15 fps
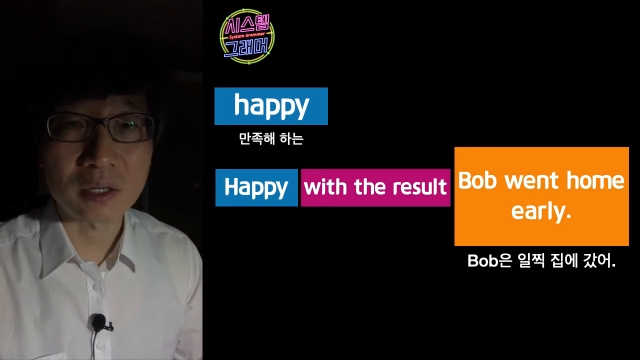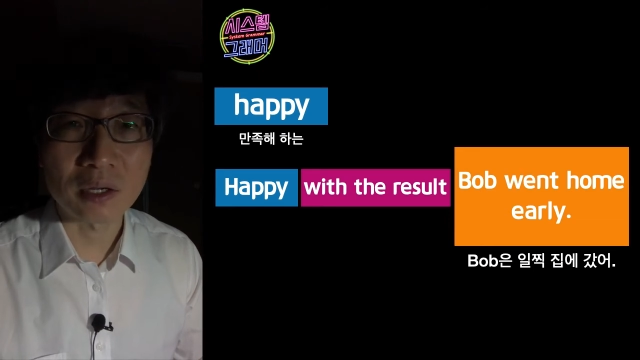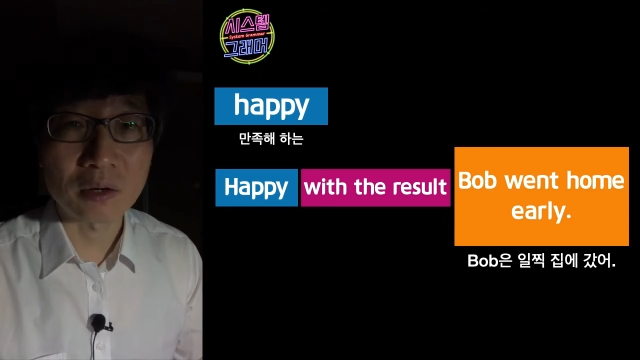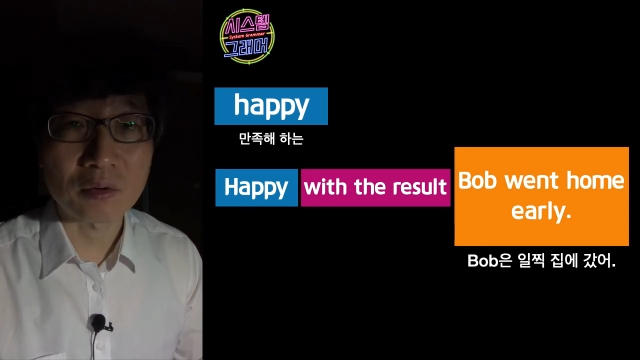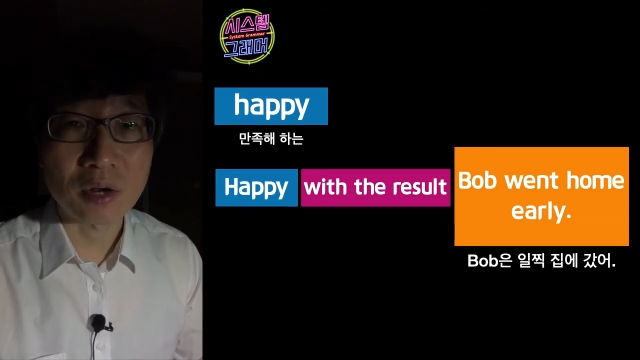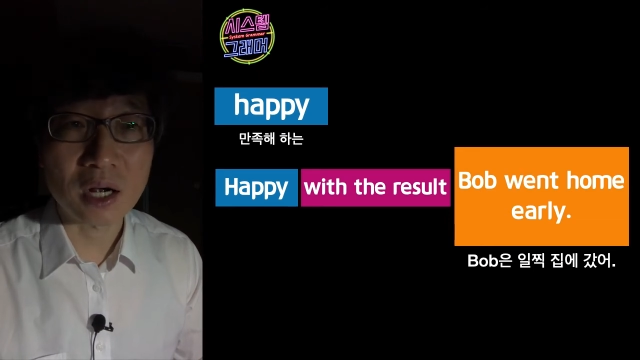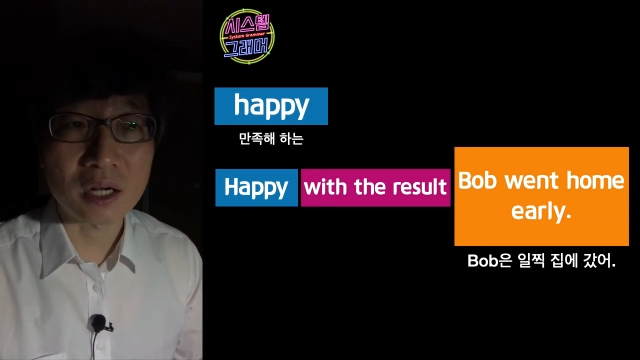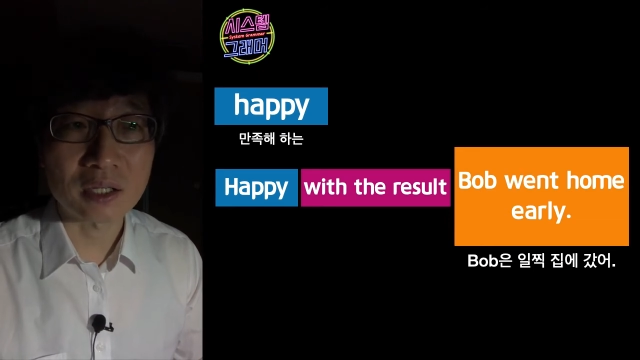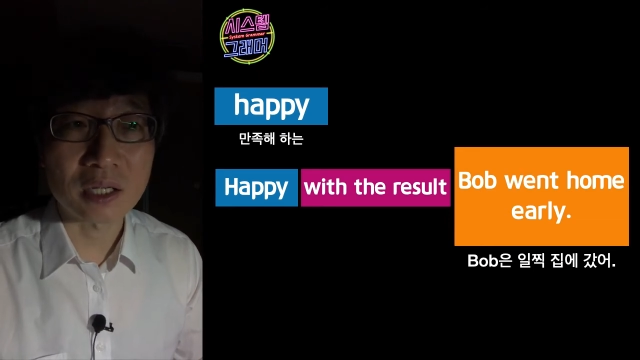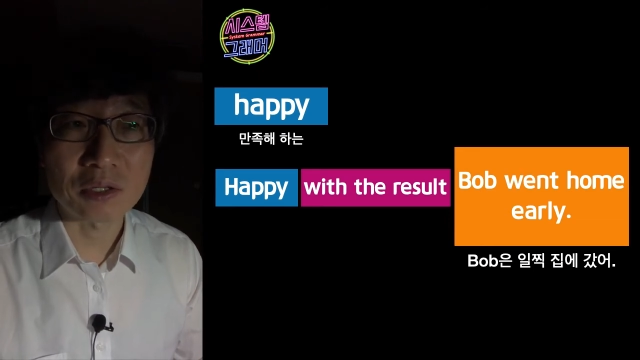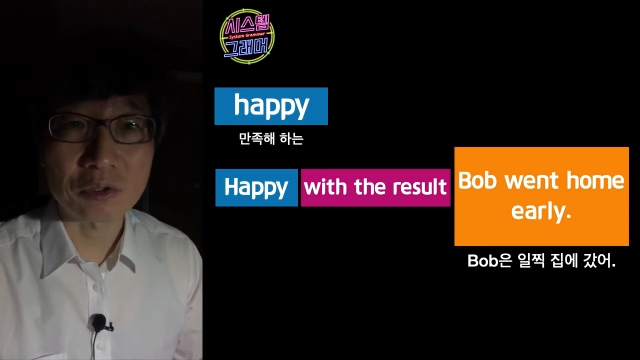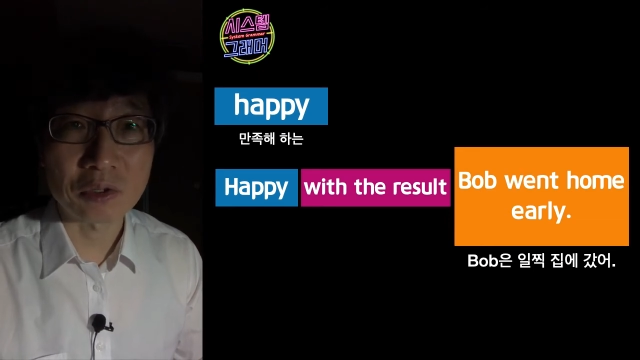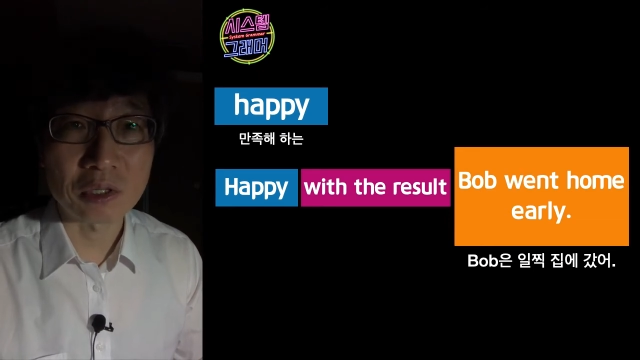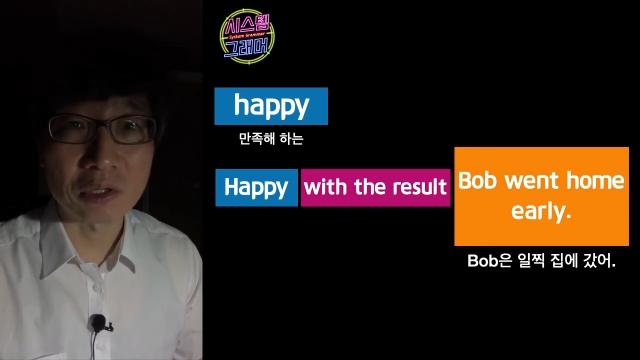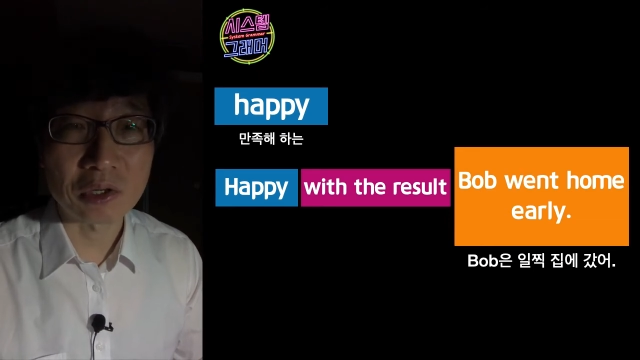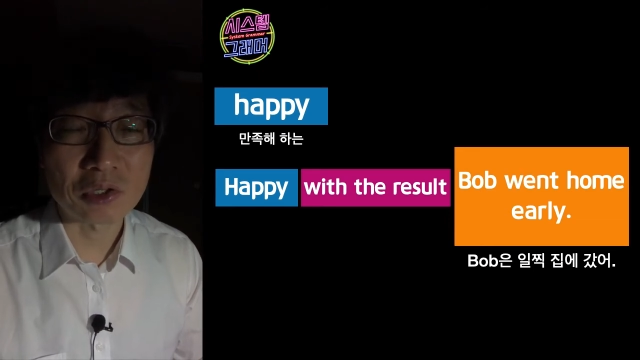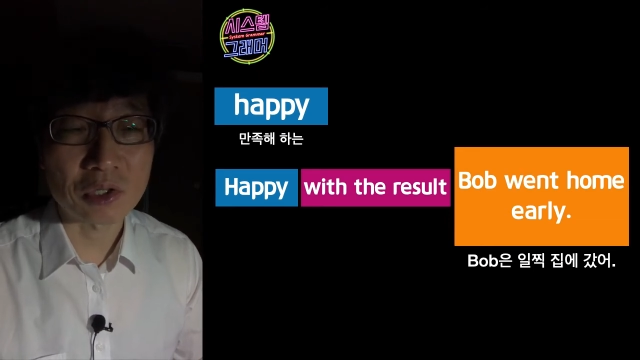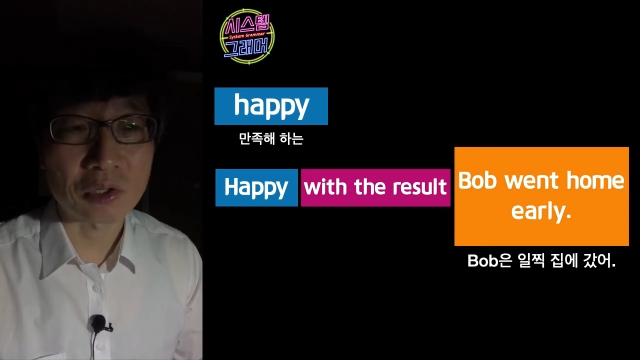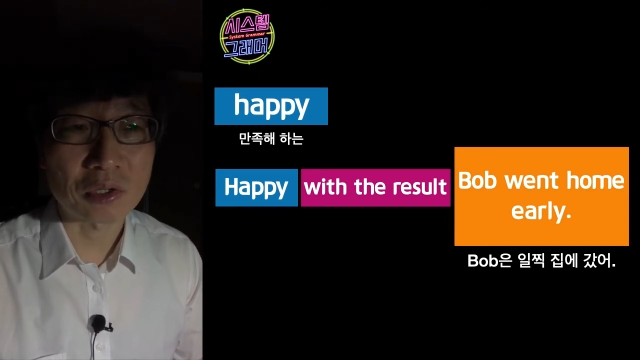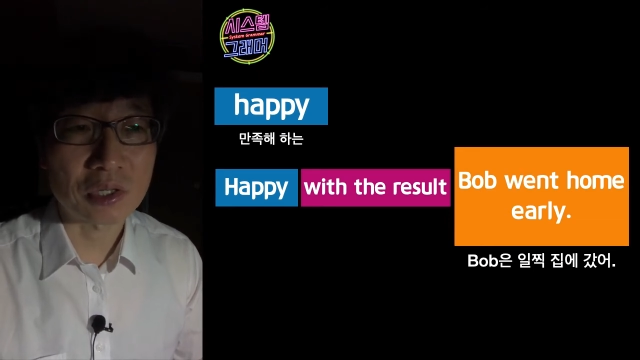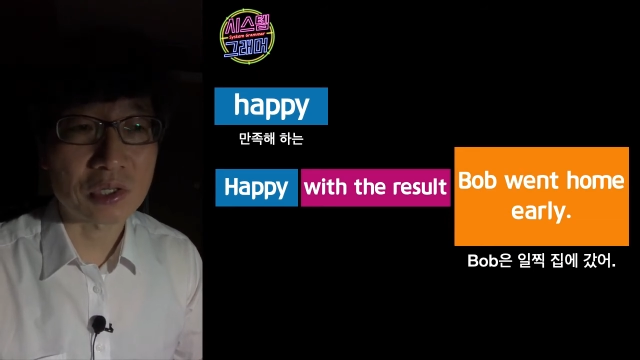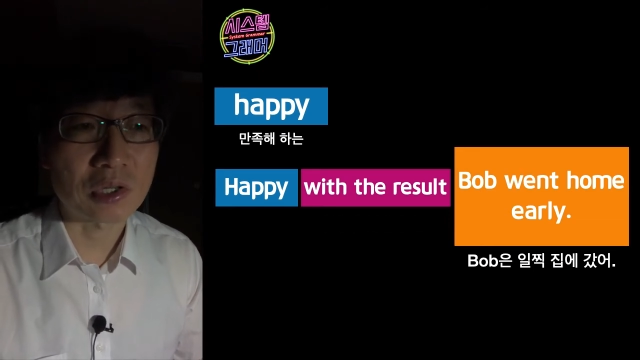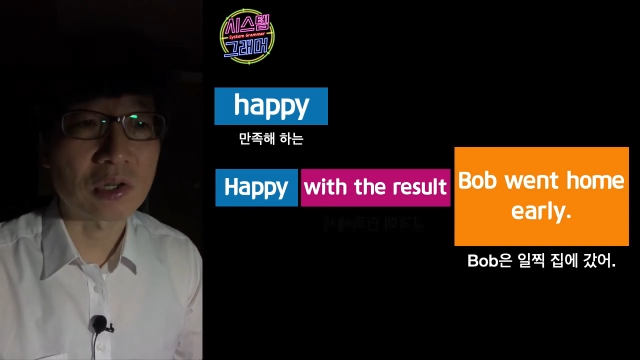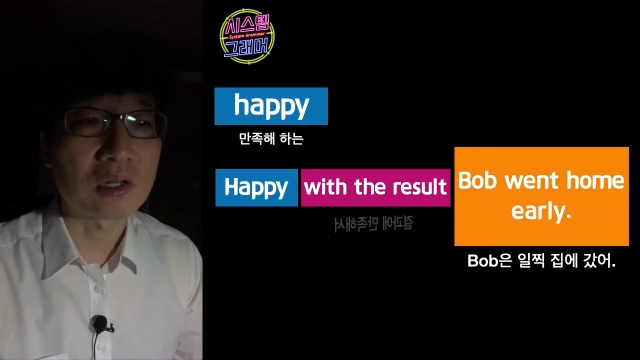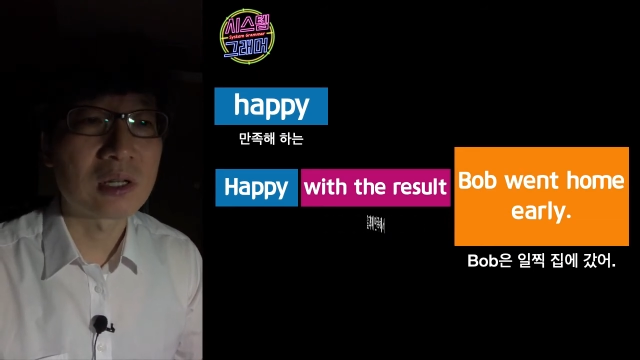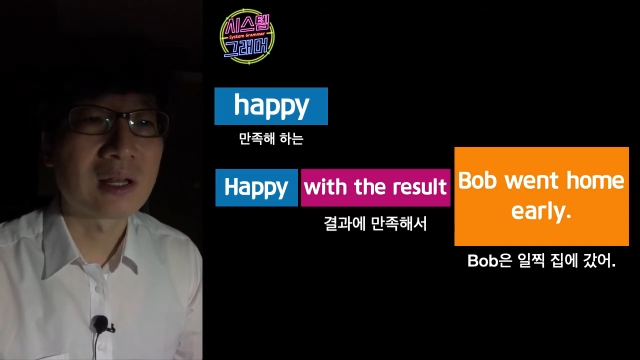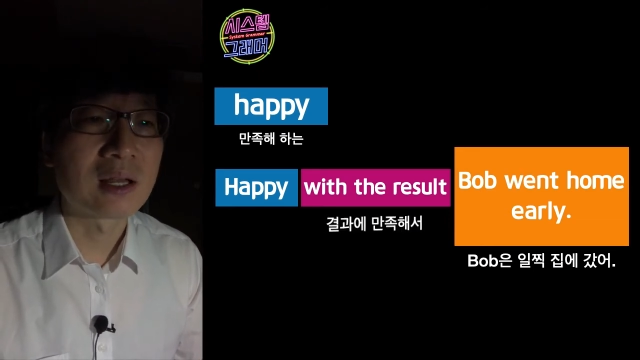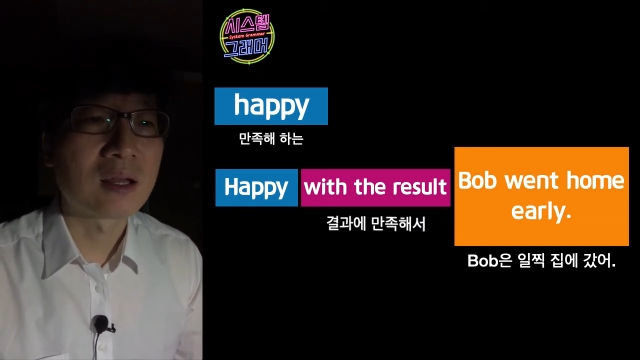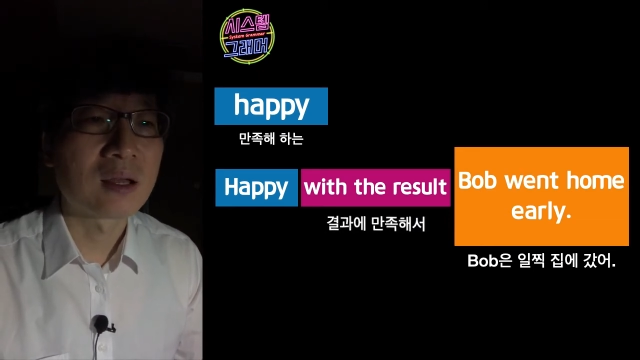결과가 될 수도 있는 거죠. 그래서